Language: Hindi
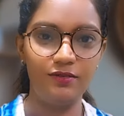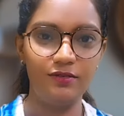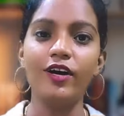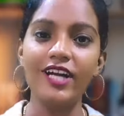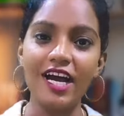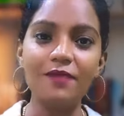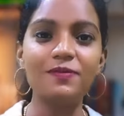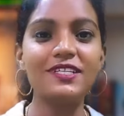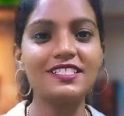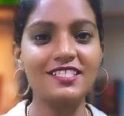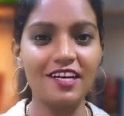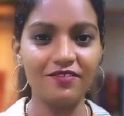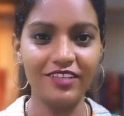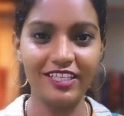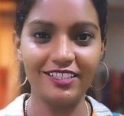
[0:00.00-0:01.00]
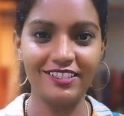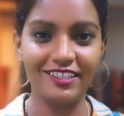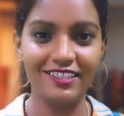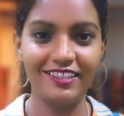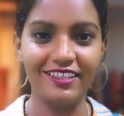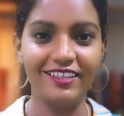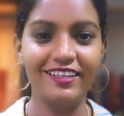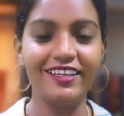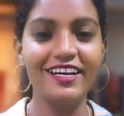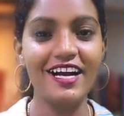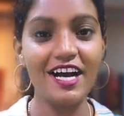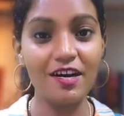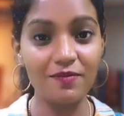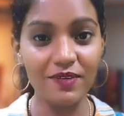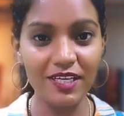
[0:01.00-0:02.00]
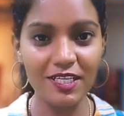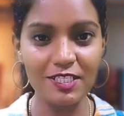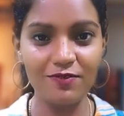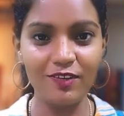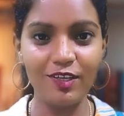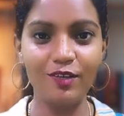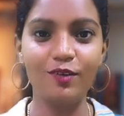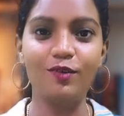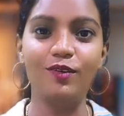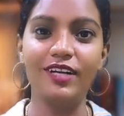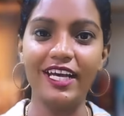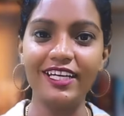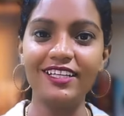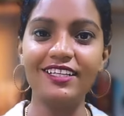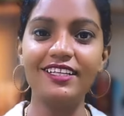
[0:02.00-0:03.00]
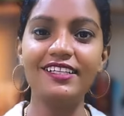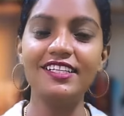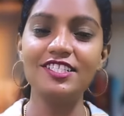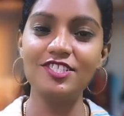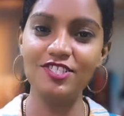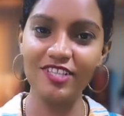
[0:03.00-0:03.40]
और आप किसका वेट कर रहे हैं अभी इस वीडियो को लाइक करें